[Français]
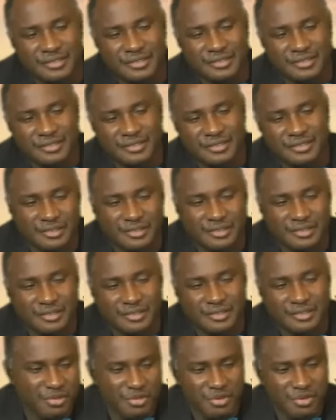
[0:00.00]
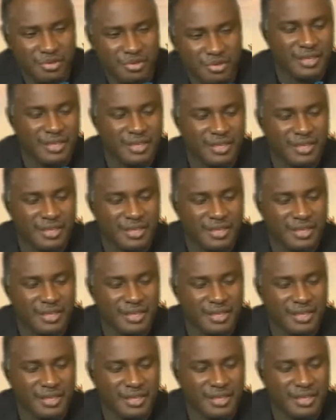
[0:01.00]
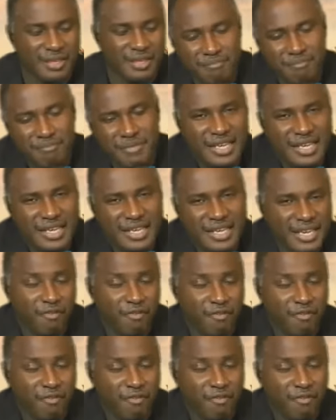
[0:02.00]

euh, au nom de Dieu, mais c'est mêlé